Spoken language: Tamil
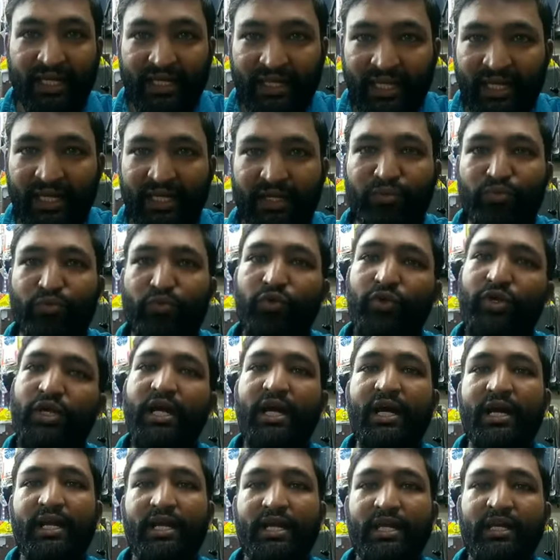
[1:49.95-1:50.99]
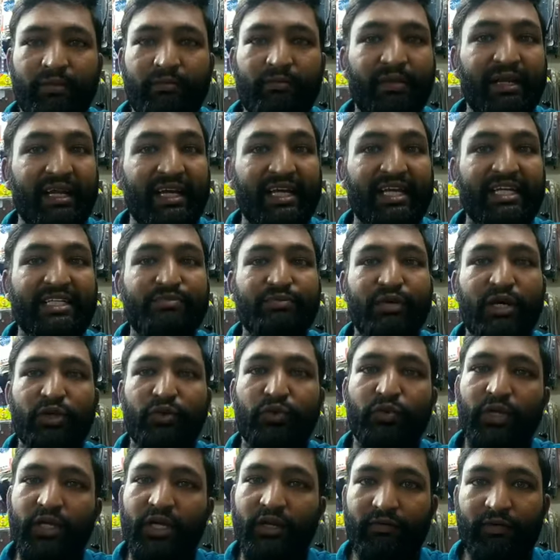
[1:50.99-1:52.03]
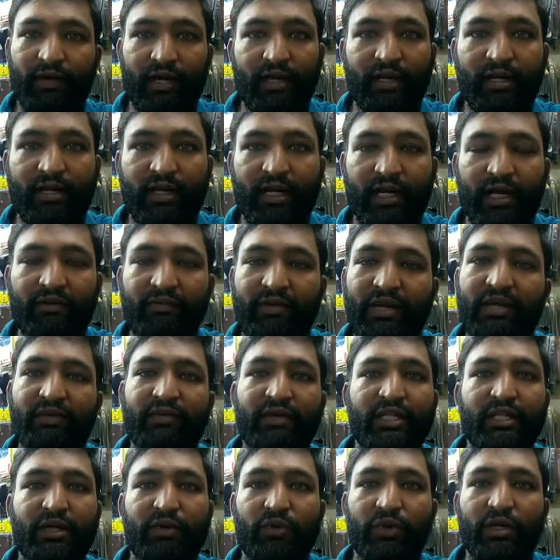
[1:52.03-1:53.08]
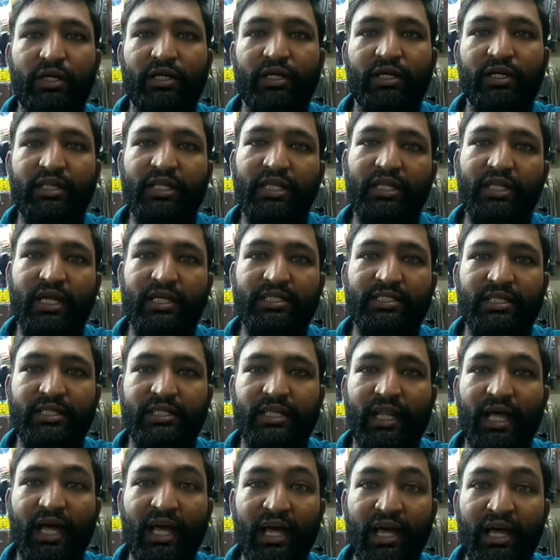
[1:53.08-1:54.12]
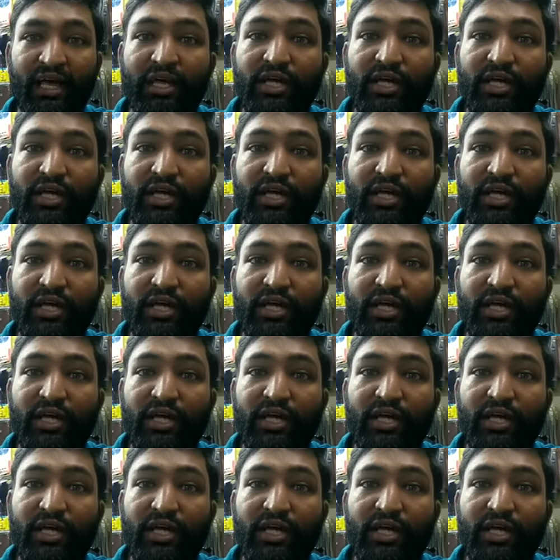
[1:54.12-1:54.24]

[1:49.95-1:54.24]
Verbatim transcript: இதற்கு முன்னாடி பில்கிஸ் பானுடைய வழக்கில் வெளிவந்தவங்களுக்கு இந்த தேசத்தில்